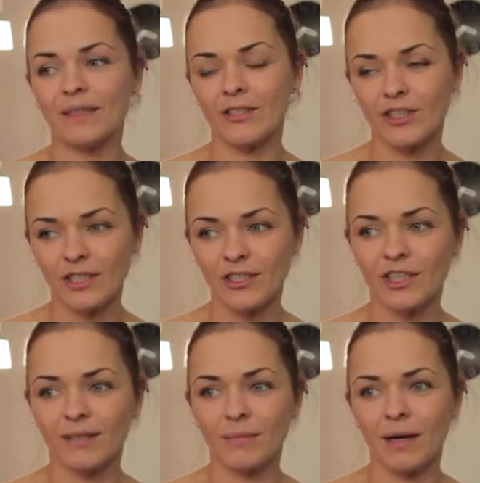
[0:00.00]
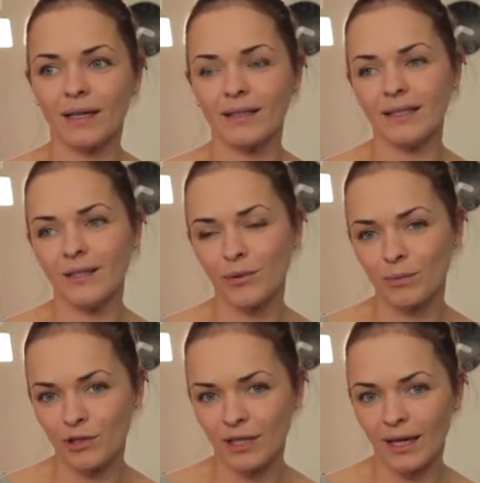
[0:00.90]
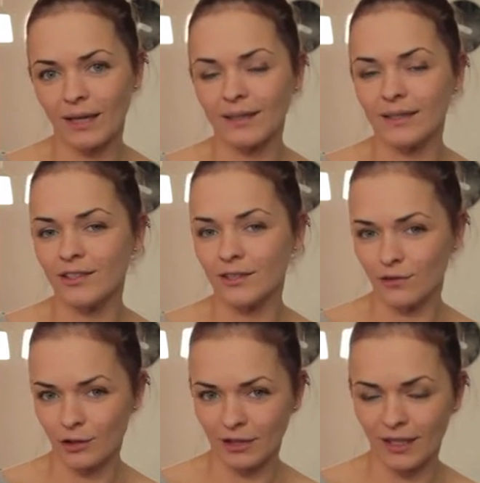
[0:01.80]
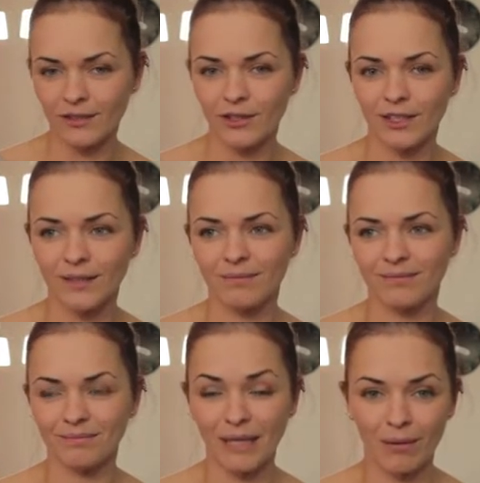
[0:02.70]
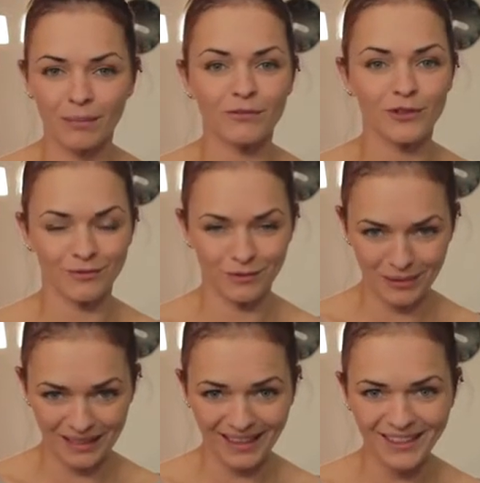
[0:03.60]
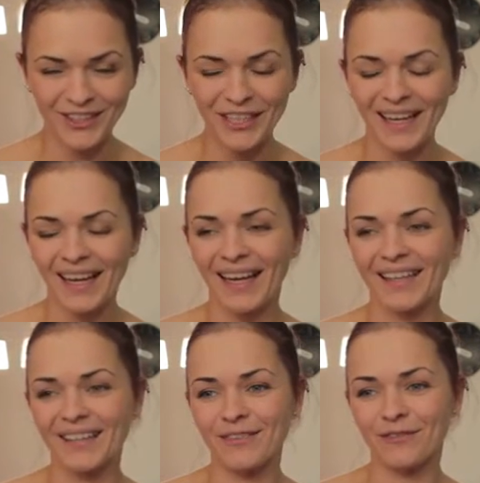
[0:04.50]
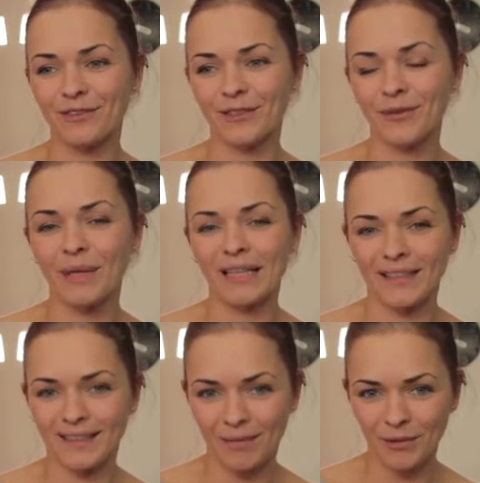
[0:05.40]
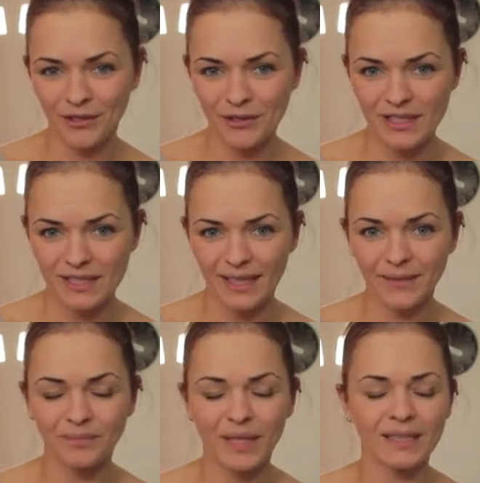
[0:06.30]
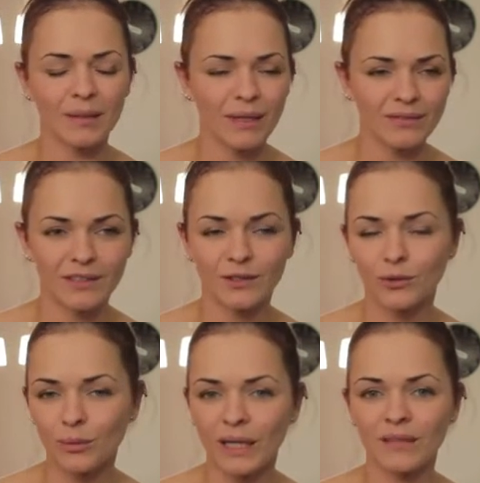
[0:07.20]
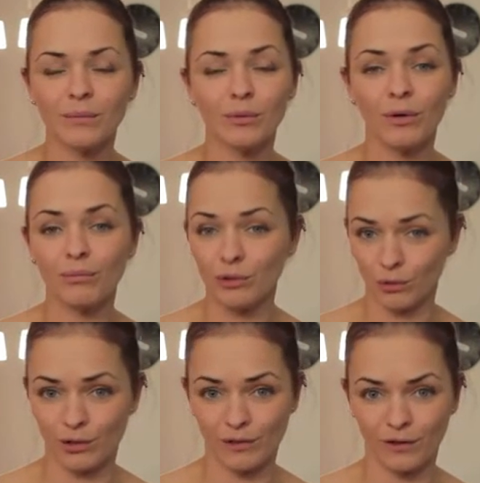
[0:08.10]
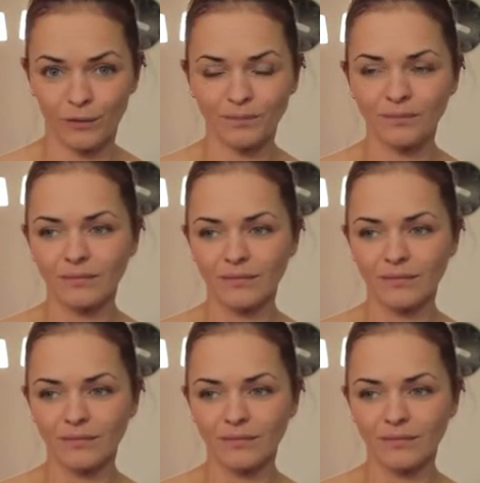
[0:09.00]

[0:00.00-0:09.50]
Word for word: Na szczęście ma i chłopczyka, i dziewczynkę, czyli miałam w czym wybierać e, w ubraniach dla mojego syna, ale naprawdę tych ubrań było mnóstwo.